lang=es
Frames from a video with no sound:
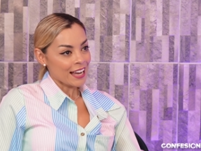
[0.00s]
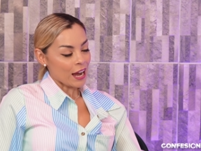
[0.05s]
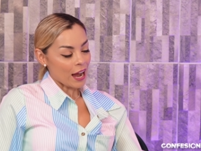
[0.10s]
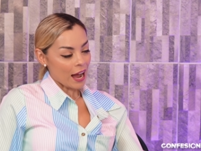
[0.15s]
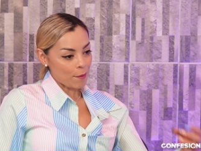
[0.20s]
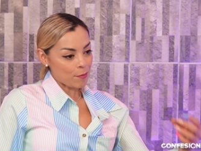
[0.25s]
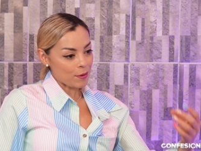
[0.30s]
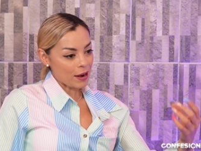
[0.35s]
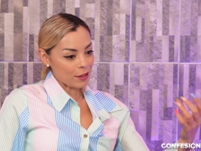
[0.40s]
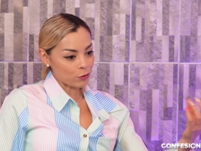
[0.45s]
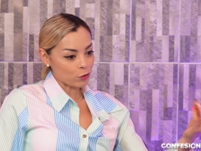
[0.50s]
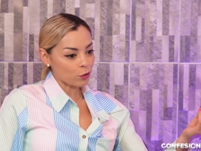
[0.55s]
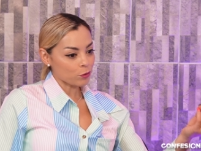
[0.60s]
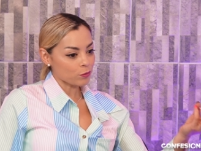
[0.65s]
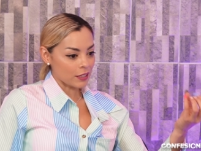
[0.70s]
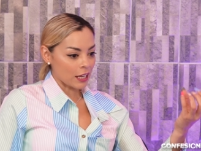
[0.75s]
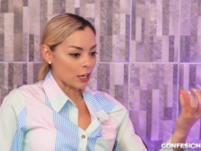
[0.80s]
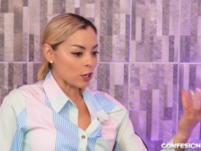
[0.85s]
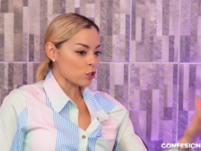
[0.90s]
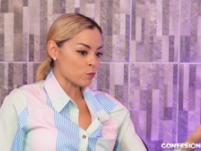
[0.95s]
hablando
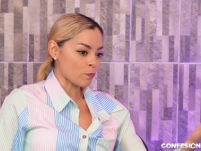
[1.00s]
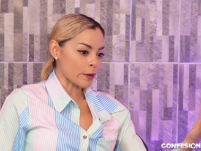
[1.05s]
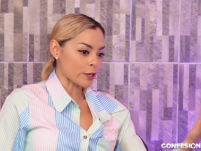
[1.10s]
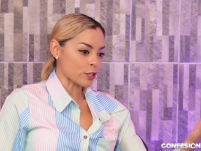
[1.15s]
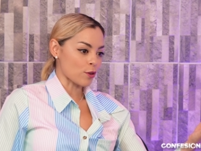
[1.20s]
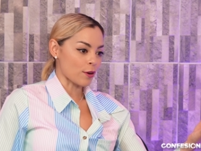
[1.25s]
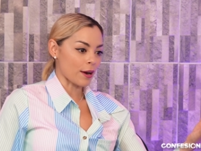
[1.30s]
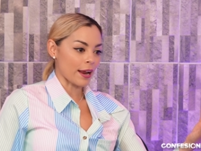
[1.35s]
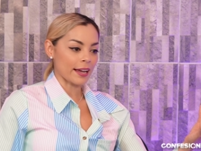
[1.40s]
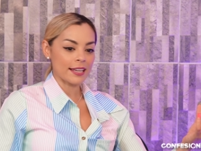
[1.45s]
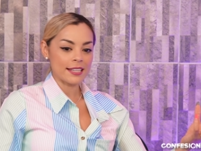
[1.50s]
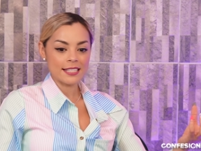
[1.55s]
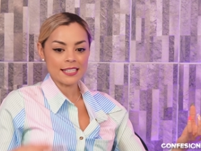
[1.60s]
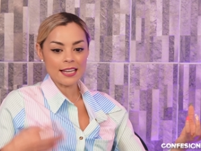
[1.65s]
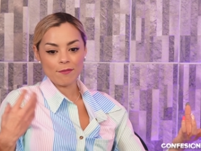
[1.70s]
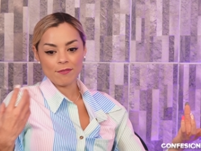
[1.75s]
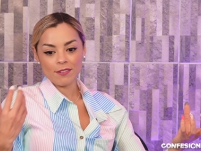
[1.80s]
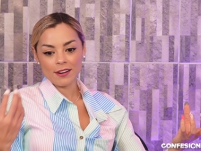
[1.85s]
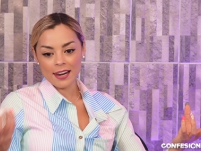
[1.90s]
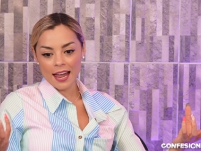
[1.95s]
de los personajes y
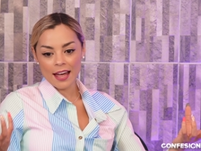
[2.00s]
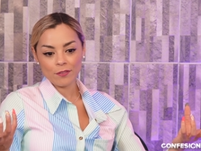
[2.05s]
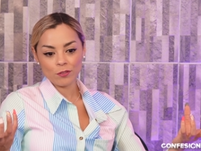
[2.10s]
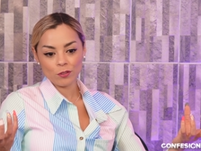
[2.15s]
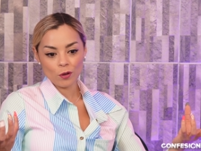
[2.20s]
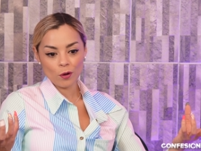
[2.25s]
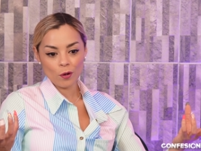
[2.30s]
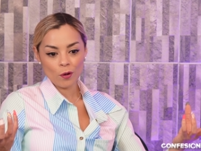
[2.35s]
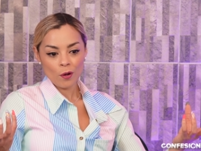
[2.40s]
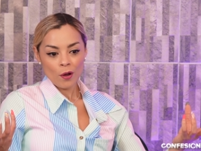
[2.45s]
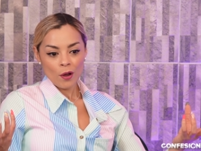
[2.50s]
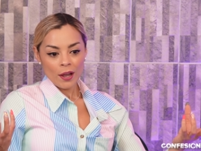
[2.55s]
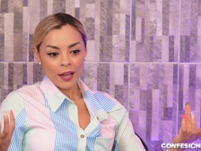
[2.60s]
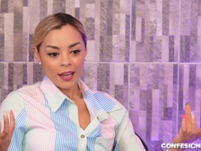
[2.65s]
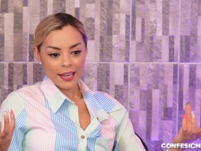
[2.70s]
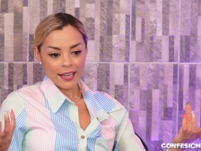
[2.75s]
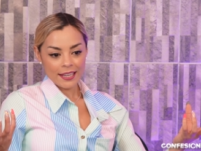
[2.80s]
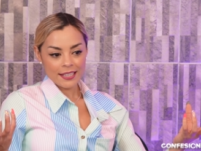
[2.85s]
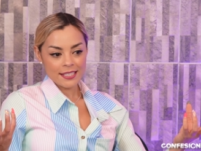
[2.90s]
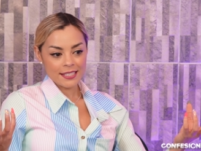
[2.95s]
hablando
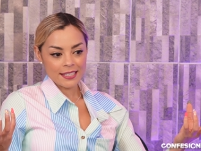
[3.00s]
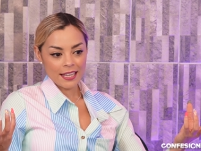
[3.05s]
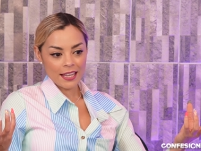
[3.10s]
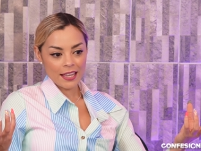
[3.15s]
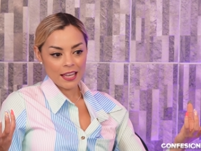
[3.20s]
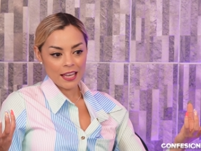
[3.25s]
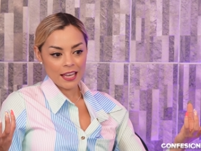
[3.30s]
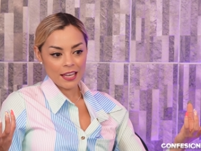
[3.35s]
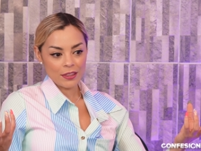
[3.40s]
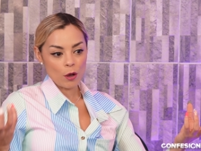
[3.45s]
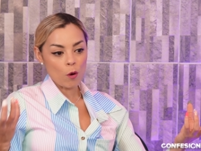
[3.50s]
este,